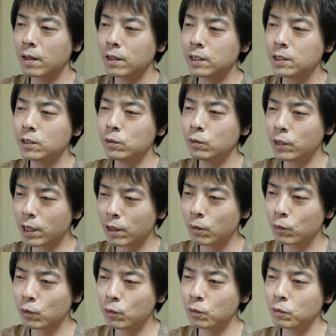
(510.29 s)
一応ね
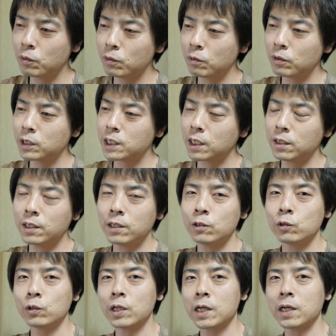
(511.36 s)
この
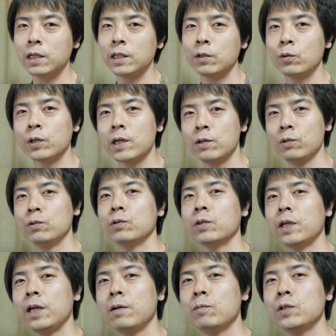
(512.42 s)
チャンネルの中における
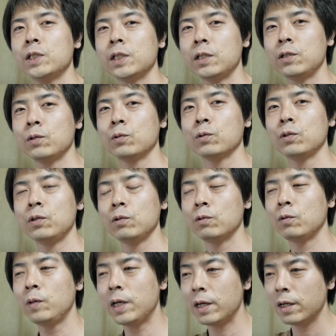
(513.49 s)
ゲーム実況っていう
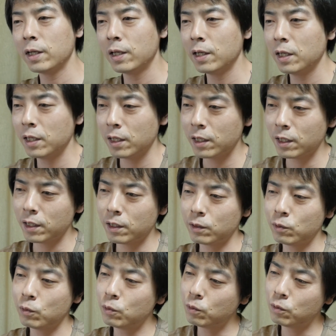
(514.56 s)
のは、えー
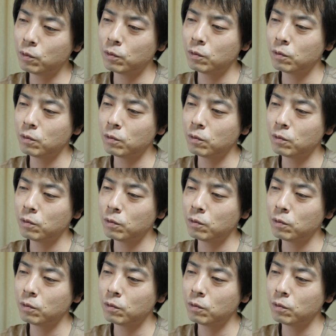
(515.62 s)
と、